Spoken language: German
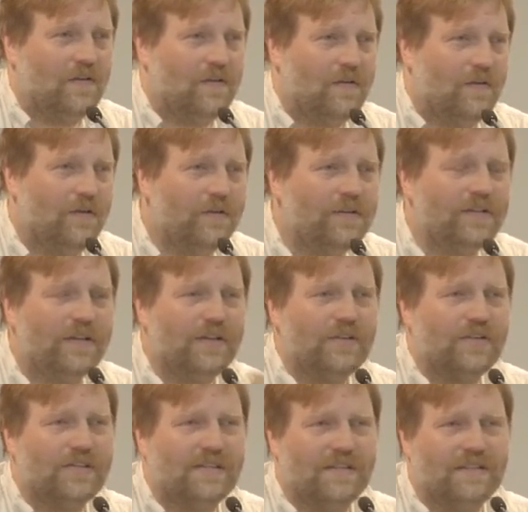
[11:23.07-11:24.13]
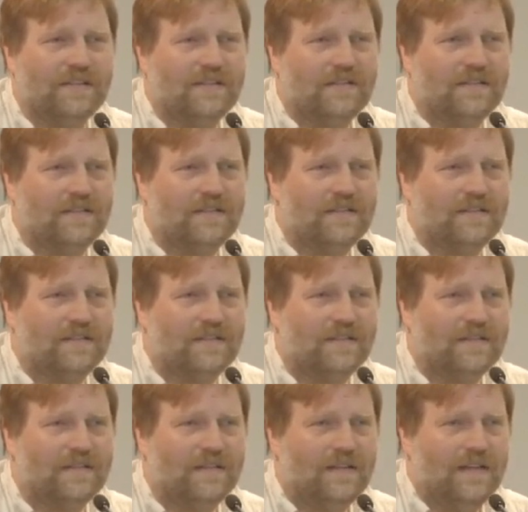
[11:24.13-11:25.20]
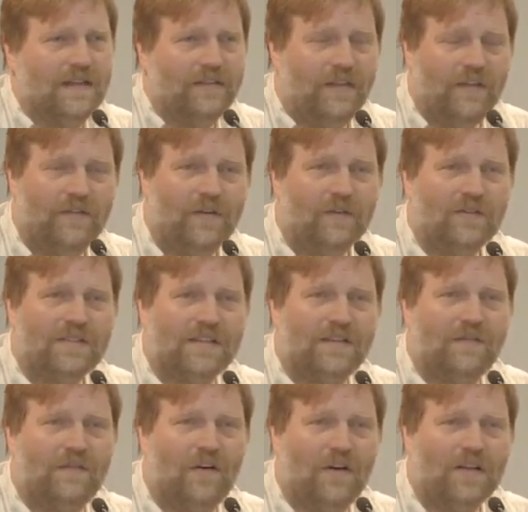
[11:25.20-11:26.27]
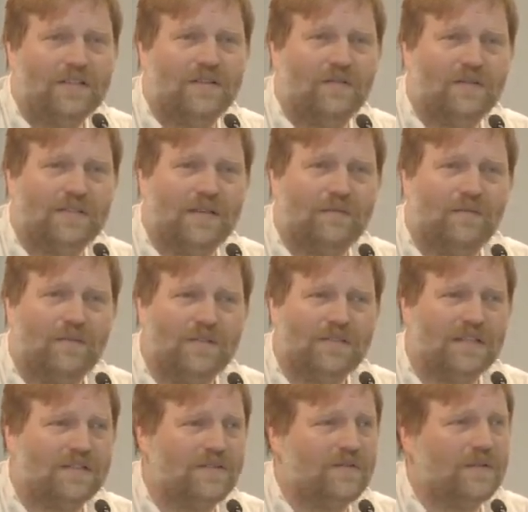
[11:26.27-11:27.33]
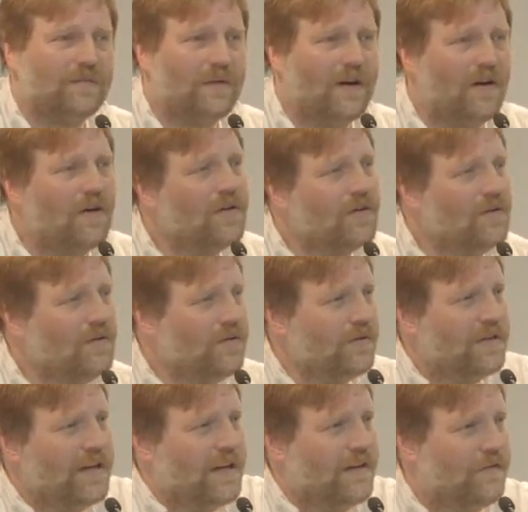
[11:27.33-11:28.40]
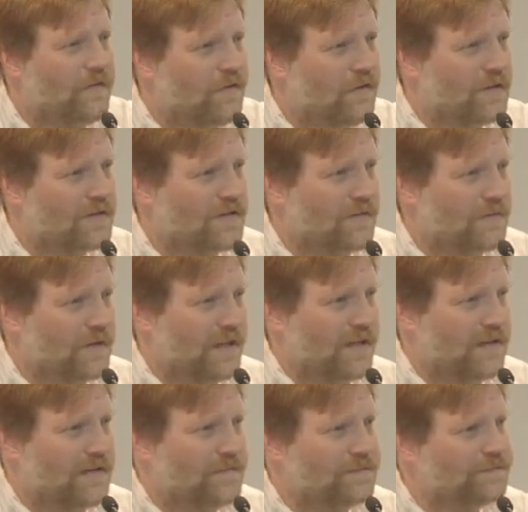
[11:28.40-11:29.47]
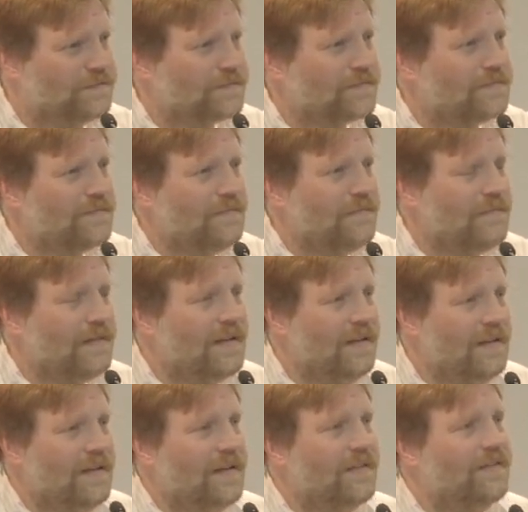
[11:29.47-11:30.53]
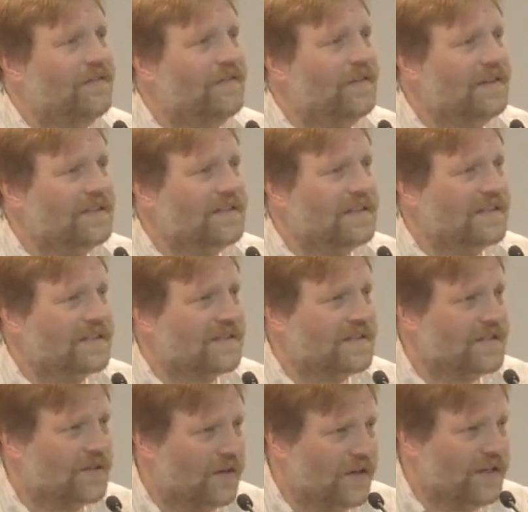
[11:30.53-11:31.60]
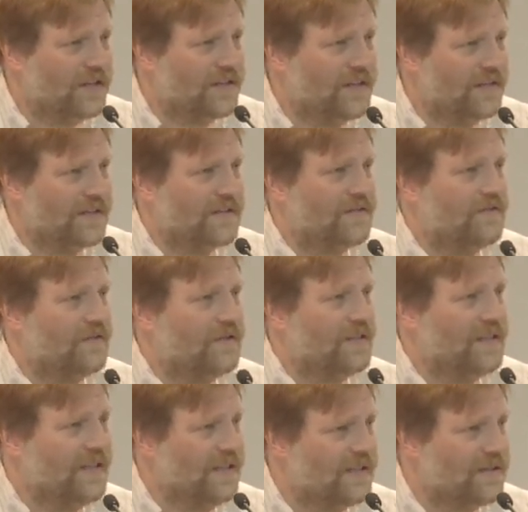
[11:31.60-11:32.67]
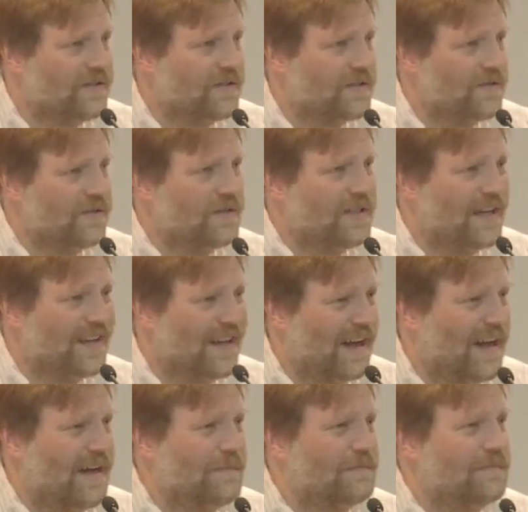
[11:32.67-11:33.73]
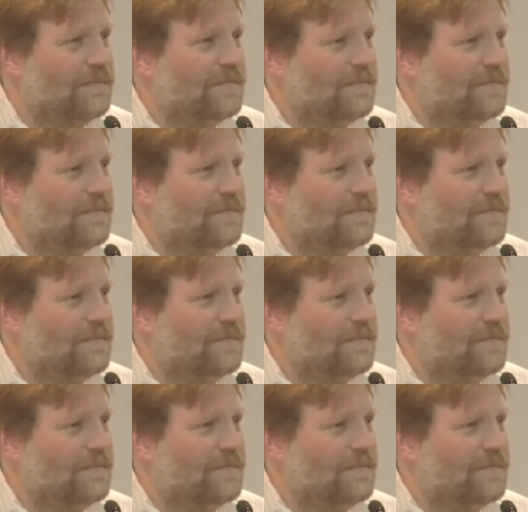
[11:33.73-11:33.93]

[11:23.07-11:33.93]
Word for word: lügnerisch sind, wenn wir unsere Worte, unseren Mund dazu gebrauchen, Lügen hervorzubringen, wird das Zeugnis von Jesus untergraben.